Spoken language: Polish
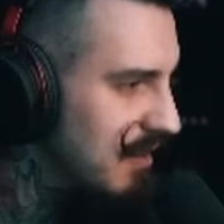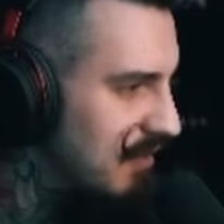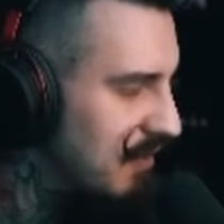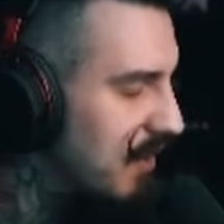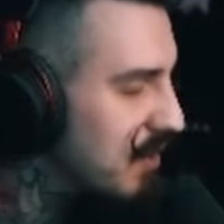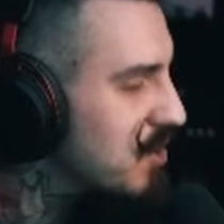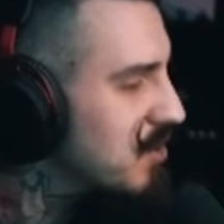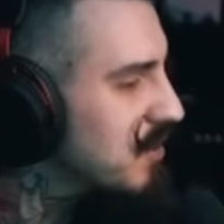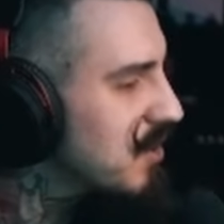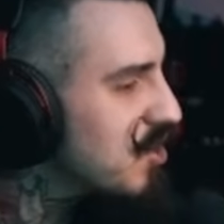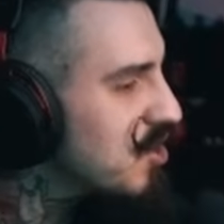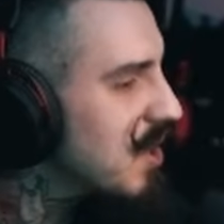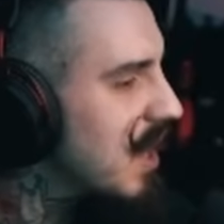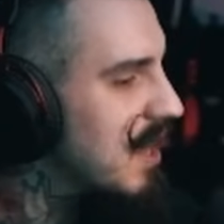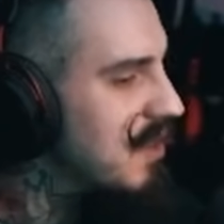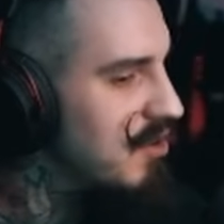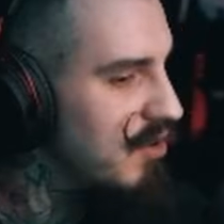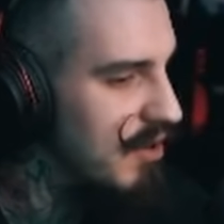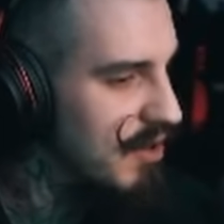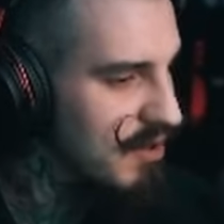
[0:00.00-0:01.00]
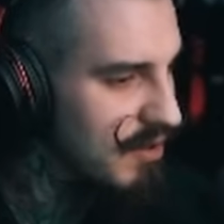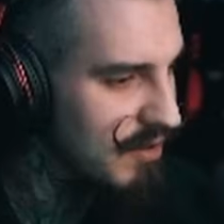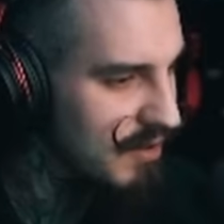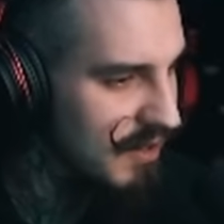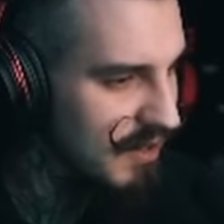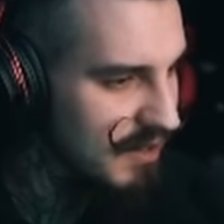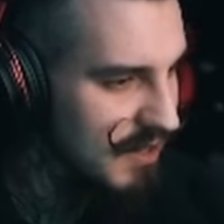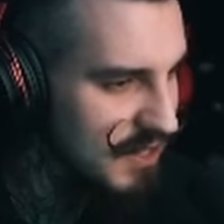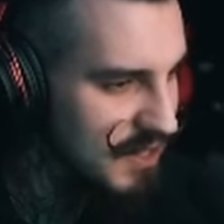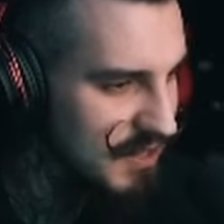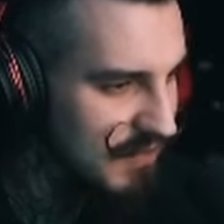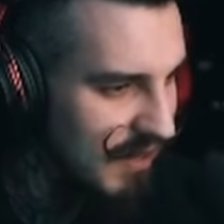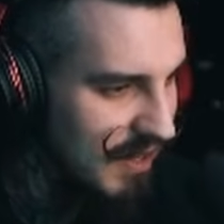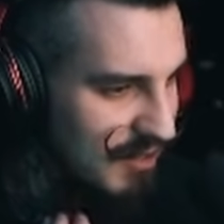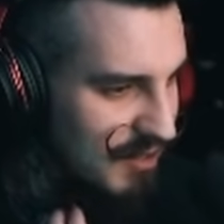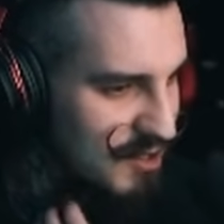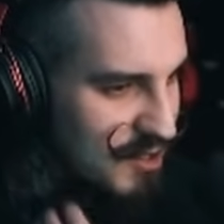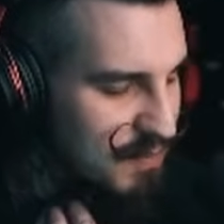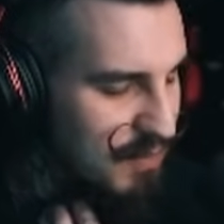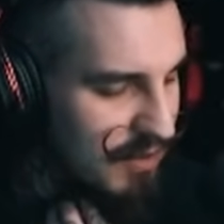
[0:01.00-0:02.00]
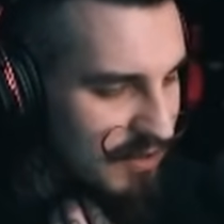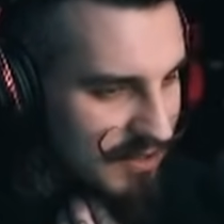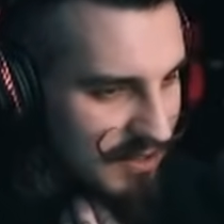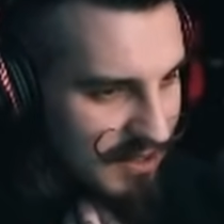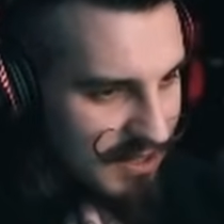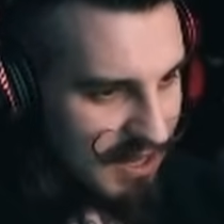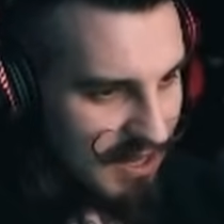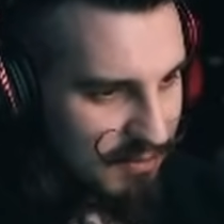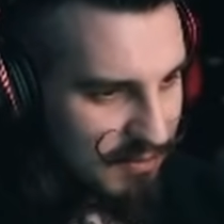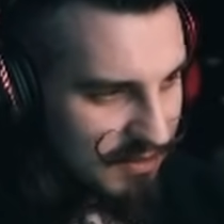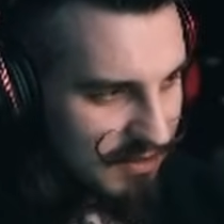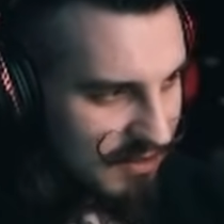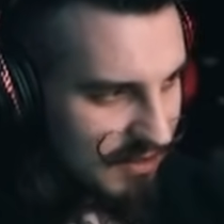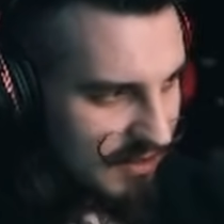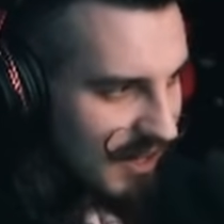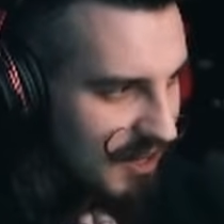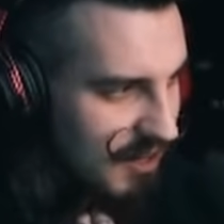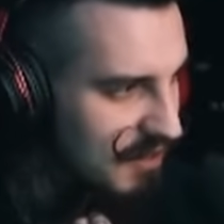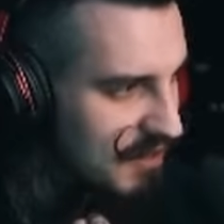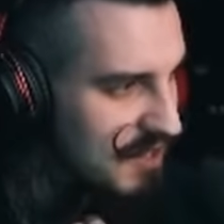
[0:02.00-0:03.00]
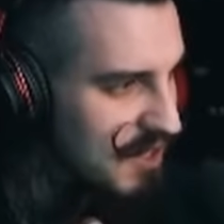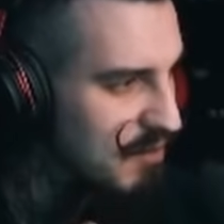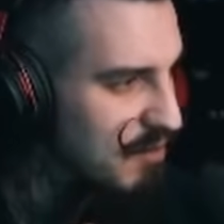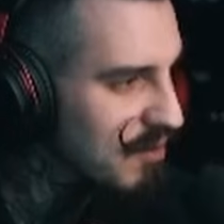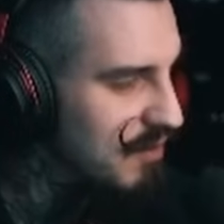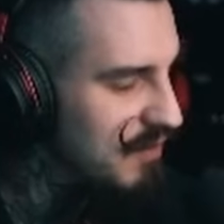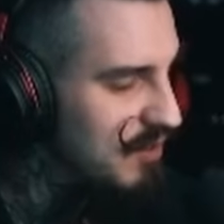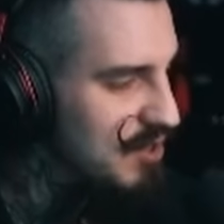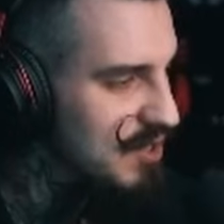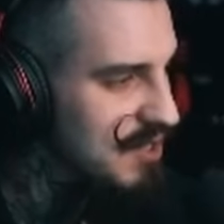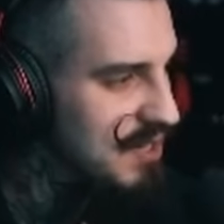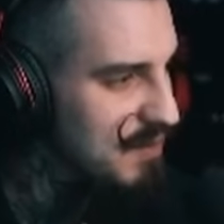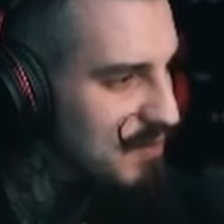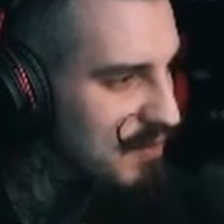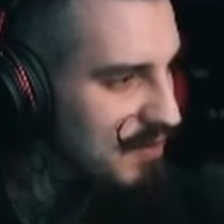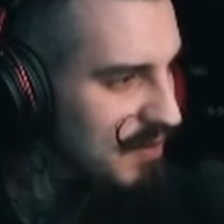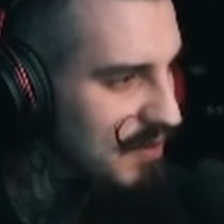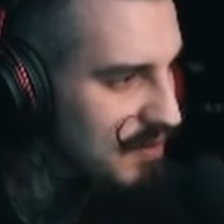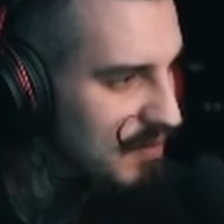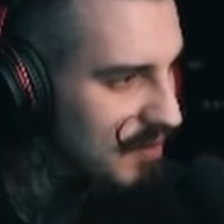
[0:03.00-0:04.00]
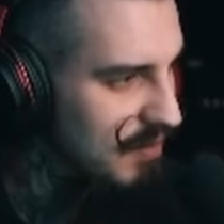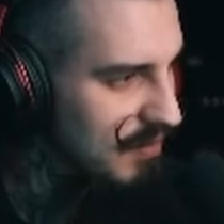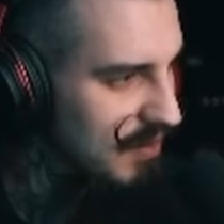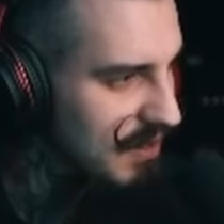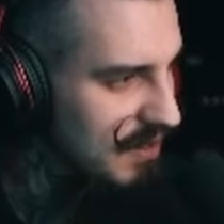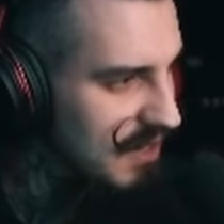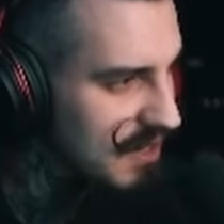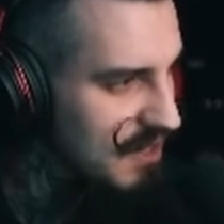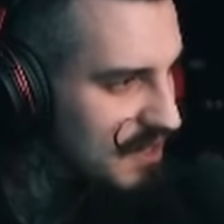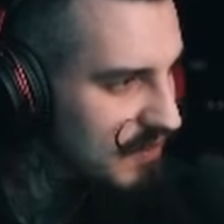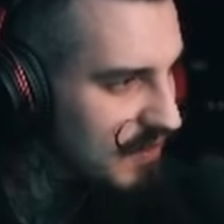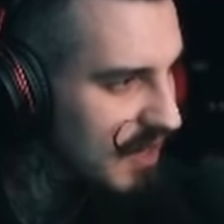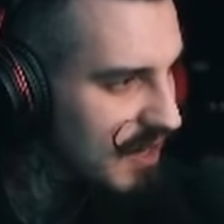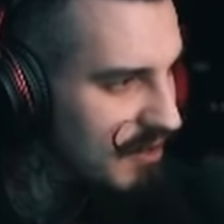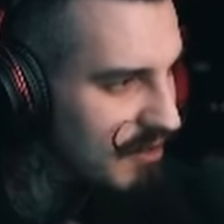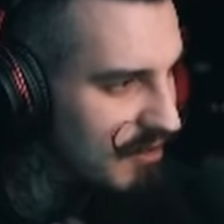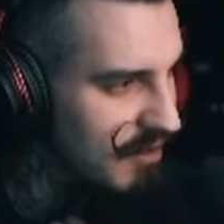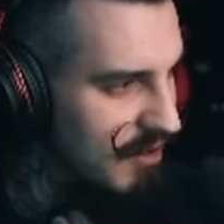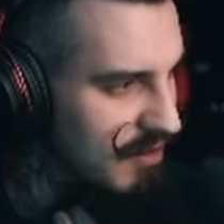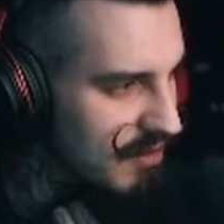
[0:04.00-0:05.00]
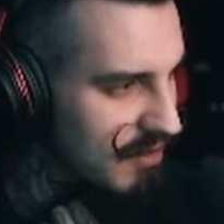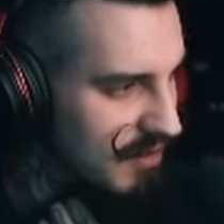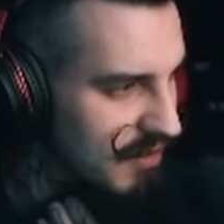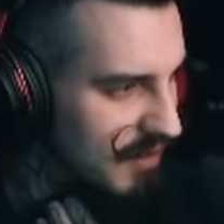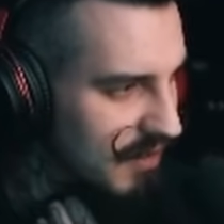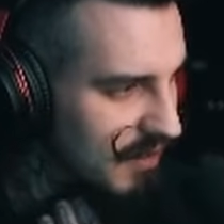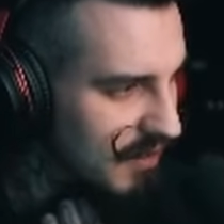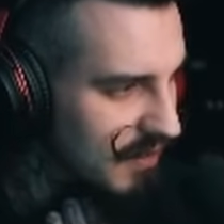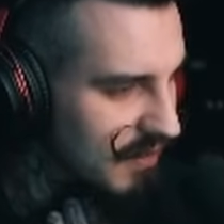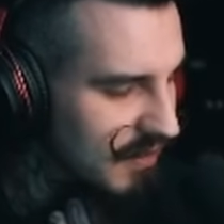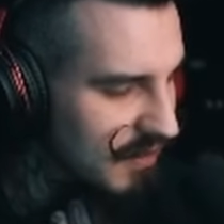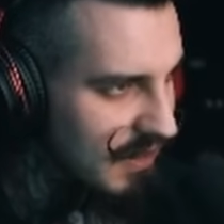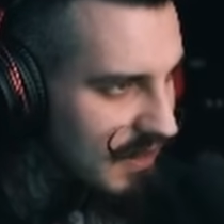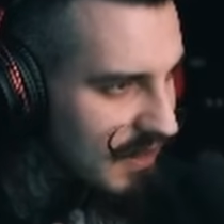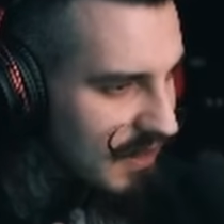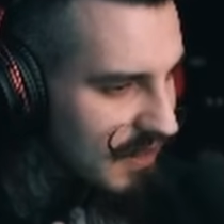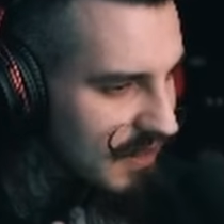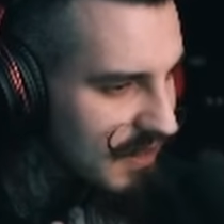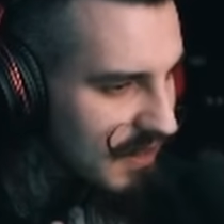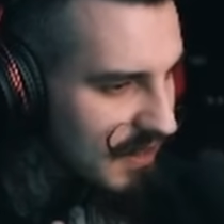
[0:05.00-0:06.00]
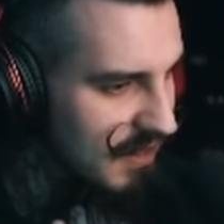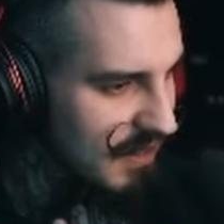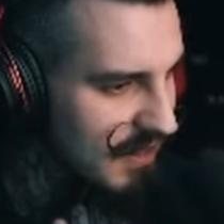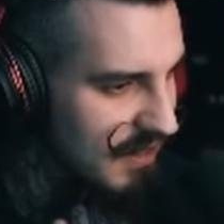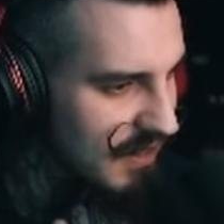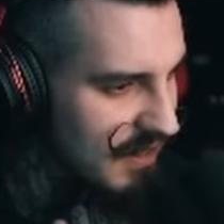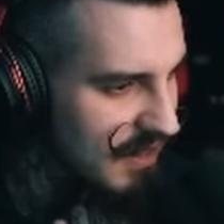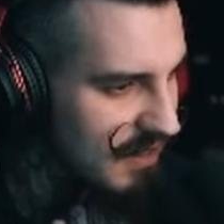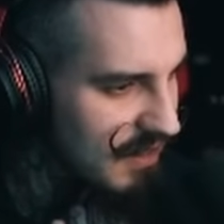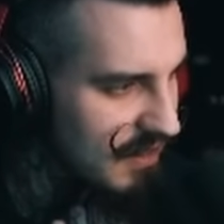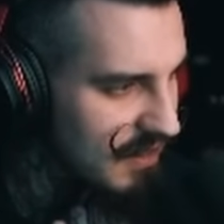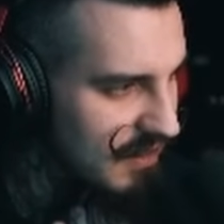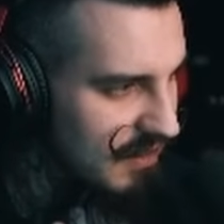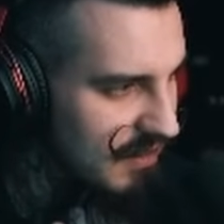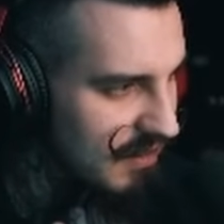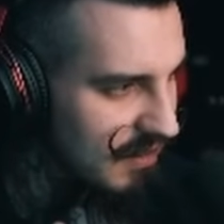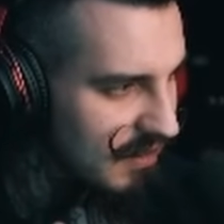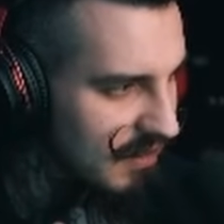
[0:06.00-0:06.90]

właśnie ona się Unrecorded nazywa, a to jest Bodycam. Ej, całkowicie zapomniałem tamtej nazwy, Unrecorded. Aha.